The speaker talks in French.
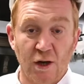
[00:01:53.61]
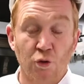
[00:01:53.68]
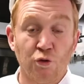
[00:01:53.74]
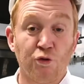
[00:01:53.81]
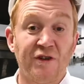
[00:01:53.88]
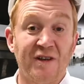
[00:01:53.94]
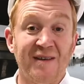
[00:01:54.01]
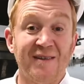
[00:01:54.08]
on
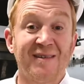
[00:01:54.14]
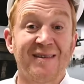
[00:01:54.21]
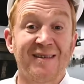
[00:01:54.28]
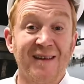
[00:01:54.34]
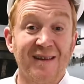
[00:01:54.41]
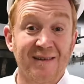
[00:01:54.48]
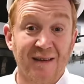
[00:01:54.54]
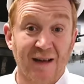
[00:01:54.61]
utilise
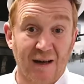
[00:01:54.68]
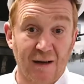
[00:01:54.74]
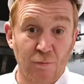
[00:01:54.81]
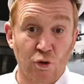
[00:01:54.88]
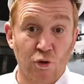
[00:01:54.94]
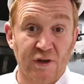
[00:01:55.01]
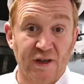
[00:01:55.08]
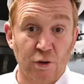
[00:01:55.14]
16 grammes
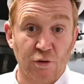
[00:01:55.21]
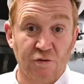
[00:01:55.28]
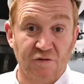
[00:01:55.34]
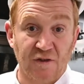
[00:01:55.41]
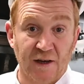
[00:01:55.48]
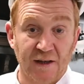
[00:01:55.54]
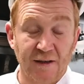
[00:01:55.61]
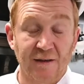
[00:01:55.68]
au kilo de
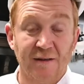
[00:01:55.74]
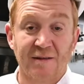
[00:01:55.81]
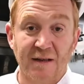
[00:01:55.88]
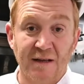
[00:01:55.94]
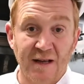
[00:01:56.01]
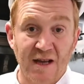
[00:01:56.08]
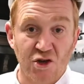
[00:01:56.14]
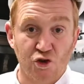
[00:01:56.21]
farine, c'est
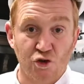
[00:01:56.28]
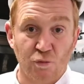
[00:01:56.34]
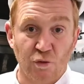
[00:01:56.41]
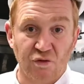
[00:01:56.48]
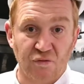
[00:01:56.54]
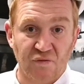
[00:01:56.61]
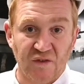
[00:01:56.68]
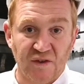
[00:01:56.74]
largement
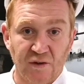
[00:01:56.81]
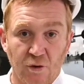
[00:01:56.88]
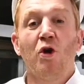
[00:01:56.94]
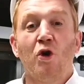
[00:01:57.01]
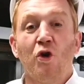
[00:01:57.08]
suffisant.